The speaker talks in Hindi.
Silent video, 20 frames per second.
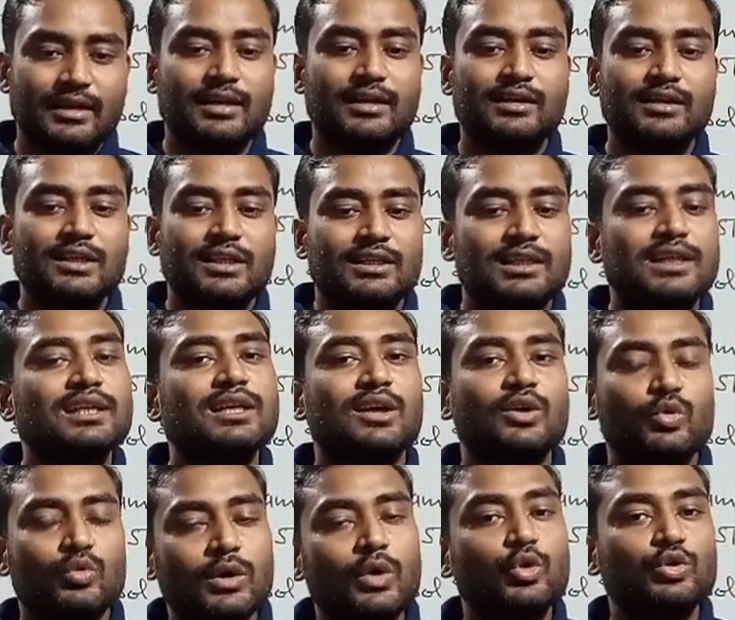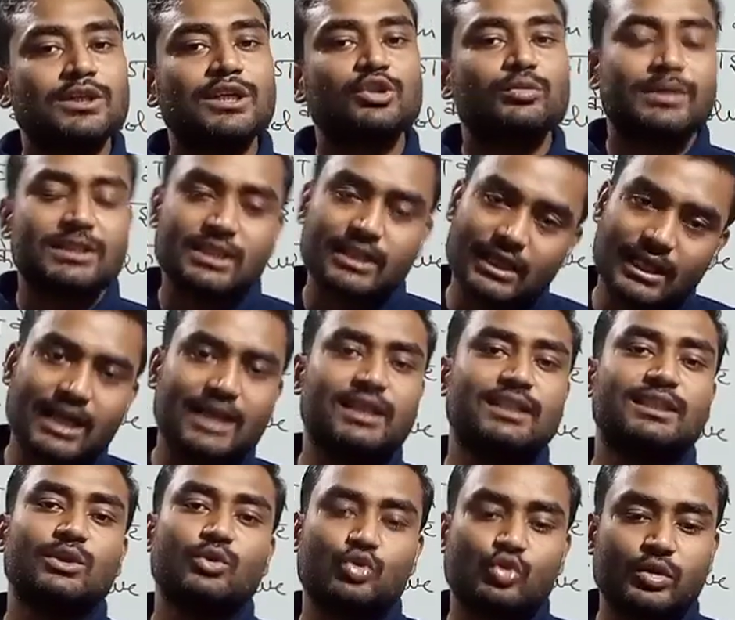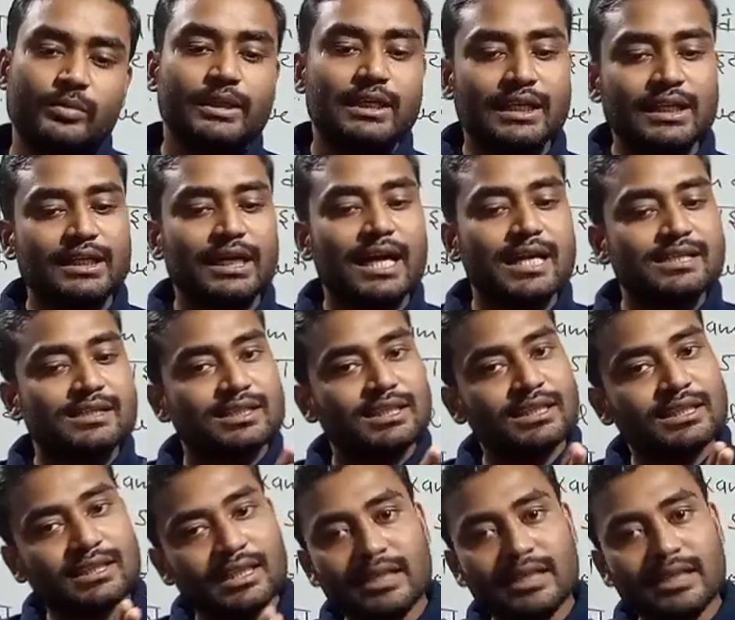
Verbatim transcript: है ना लेकिन अगर वह होता तो बच्चे करा लेते उसको भी लेकिन ऐसी